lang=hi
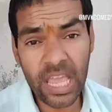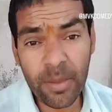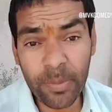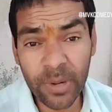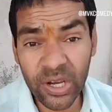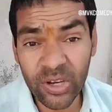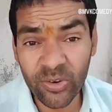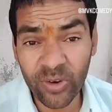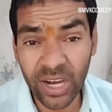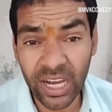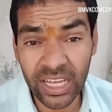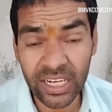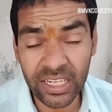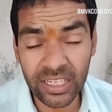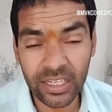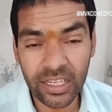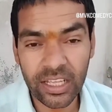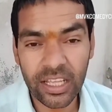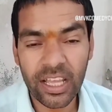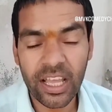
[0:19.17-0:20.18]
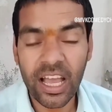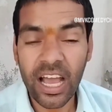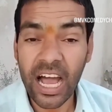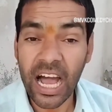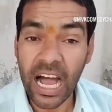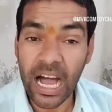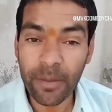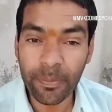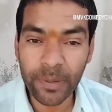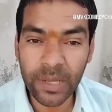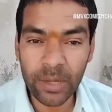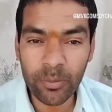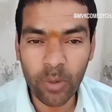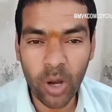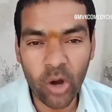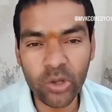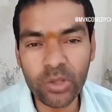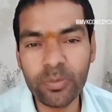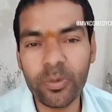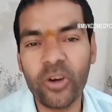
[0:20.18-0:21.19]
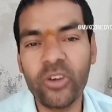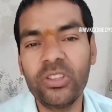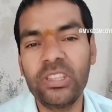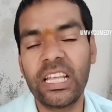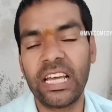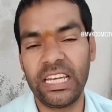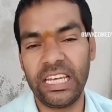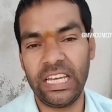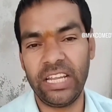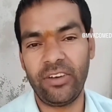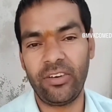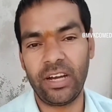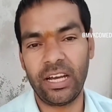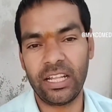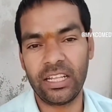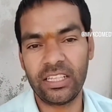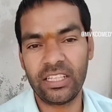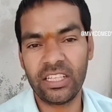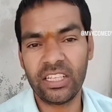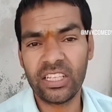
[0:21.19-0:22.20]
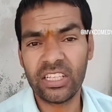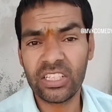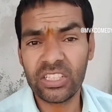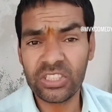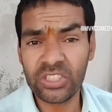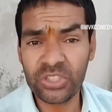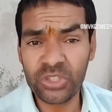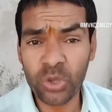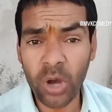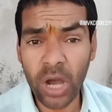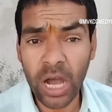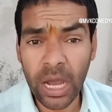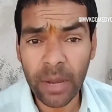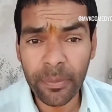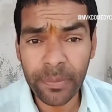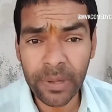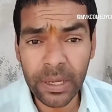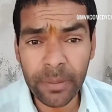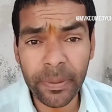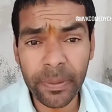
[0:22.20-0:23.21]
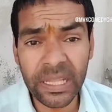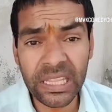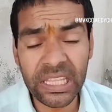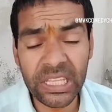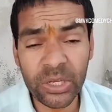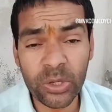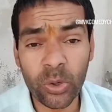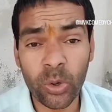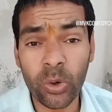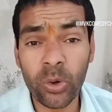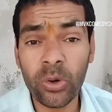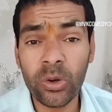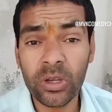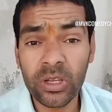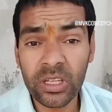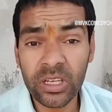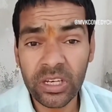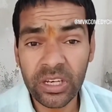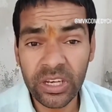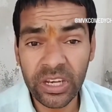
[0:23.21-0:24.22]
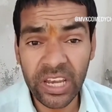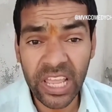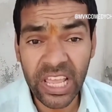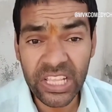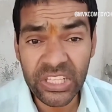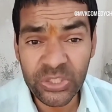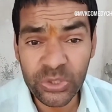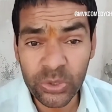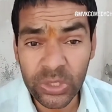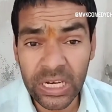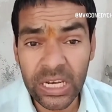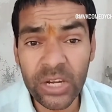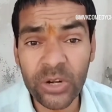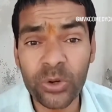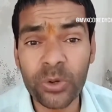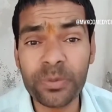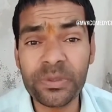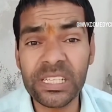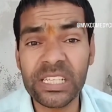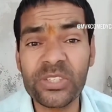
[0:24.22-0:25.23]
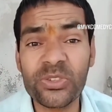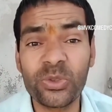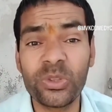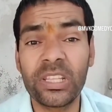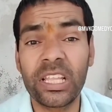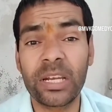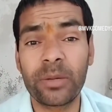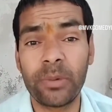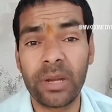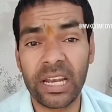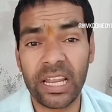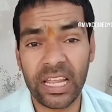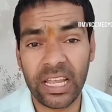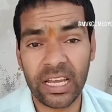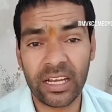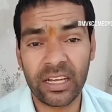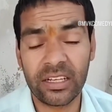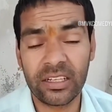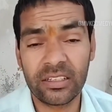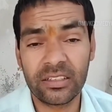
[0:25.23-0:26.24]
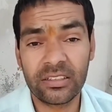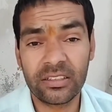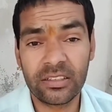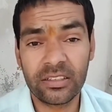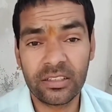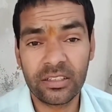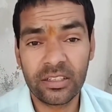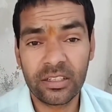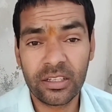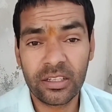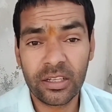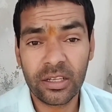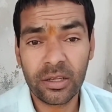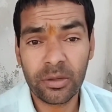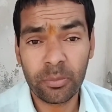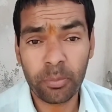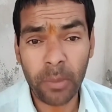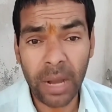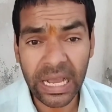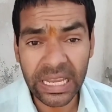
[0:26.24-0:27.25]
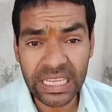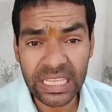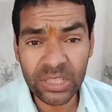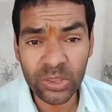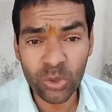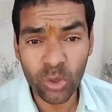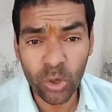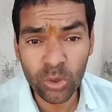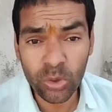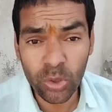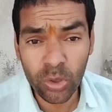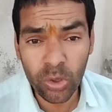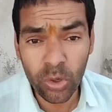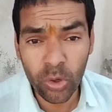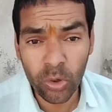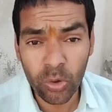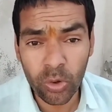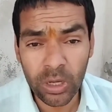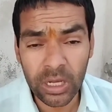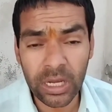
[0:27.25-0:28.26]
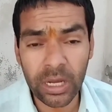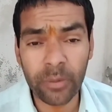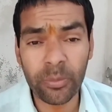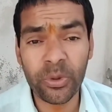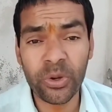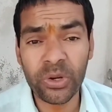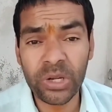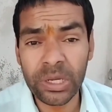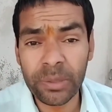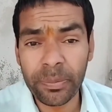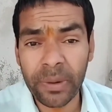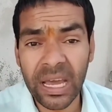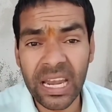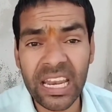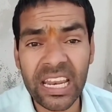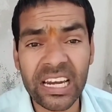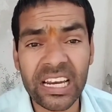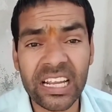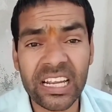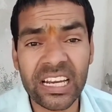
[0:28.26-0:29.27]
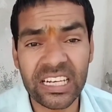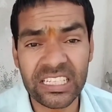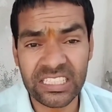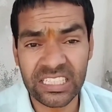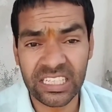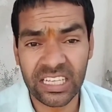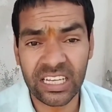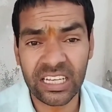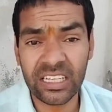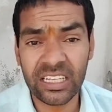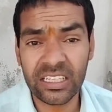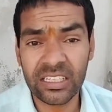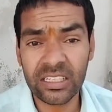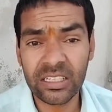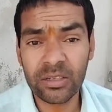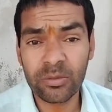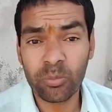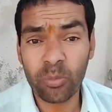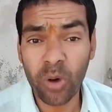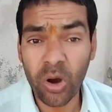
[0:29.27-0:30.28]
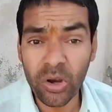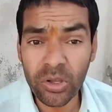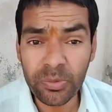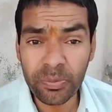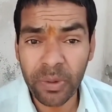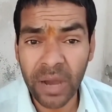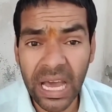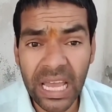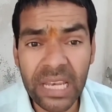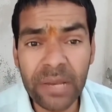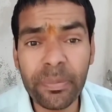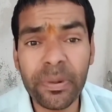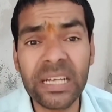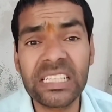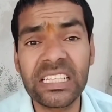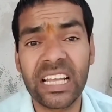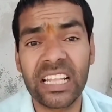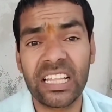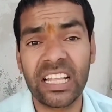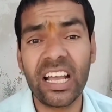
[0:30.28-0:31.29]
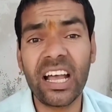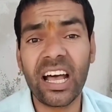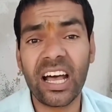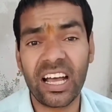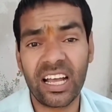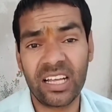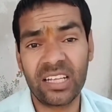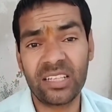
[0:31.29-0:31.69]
हे भगवान आपका बहुत बहुत धन्यवाद जो आपने पति को नेचुरल रूप से सुंदर बनाया बाकी दो दो लोगों का ब्यूटी पार्लर का खर्चा बहुत भारी पड़ जाता